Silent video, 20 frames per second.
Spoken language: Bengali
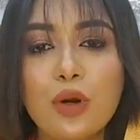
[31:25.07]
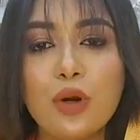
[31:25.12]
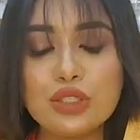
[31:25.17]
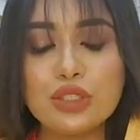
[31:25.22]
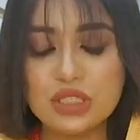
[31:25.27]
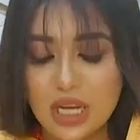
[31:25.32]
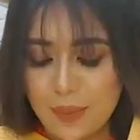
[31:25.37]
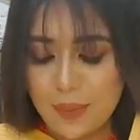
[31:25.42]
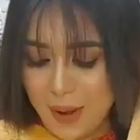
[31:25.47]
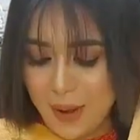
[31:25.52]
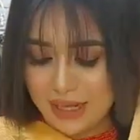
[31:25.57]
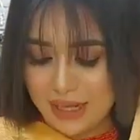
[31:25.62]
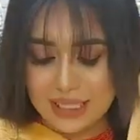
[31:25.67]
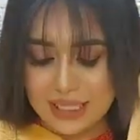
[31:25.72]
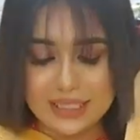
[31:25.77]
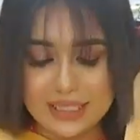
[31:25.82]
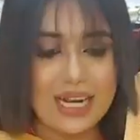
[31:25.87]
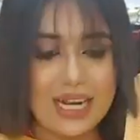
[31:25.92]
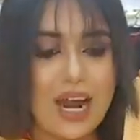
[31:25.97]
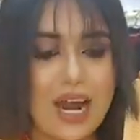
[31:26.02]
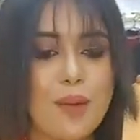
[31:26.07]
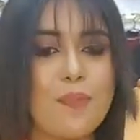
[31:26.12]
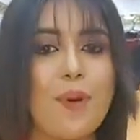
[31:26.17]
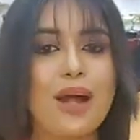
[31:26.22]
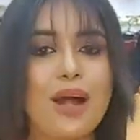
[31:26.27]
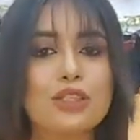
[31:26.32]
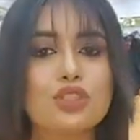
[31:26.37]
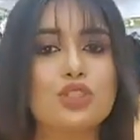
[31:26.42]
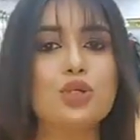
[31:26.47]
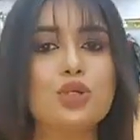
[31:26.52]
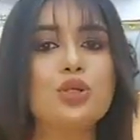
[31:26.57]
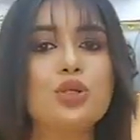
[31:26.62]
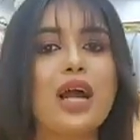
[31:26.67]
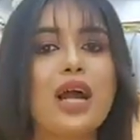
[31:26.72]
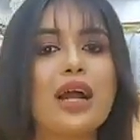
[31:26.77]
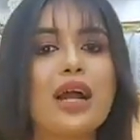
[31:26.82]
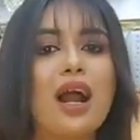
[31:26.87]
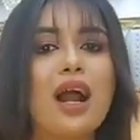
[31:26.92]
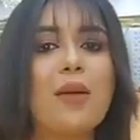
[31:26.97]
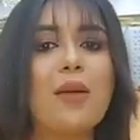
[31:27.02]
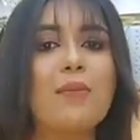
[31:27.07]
পড়ছে পাঁচ হাজার পাঁচশো টাকা